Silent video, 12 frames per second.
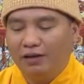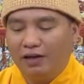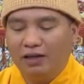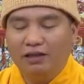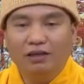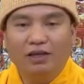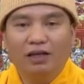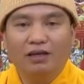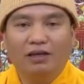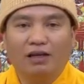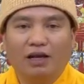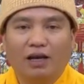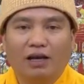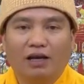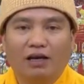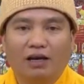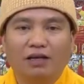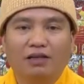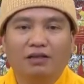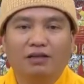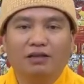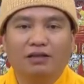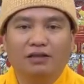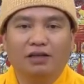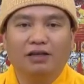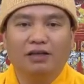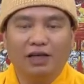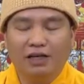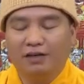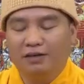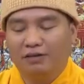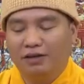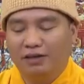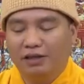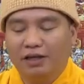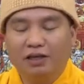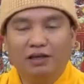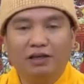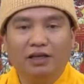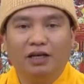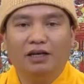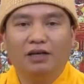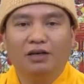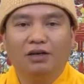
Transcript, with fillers: ân thứ nhất là ân trời đất thiên địa